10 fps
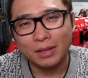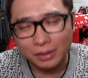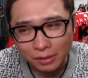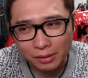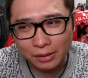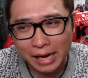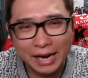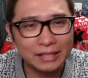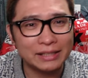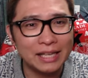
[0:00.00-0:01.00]
うん、
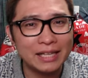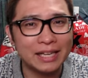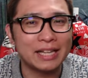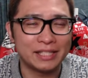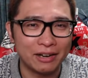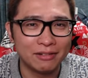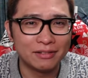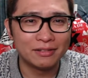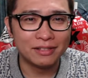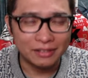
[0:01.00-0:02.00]
怪しいなってなっちゃ
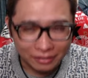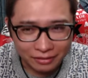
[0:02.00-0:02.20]
う。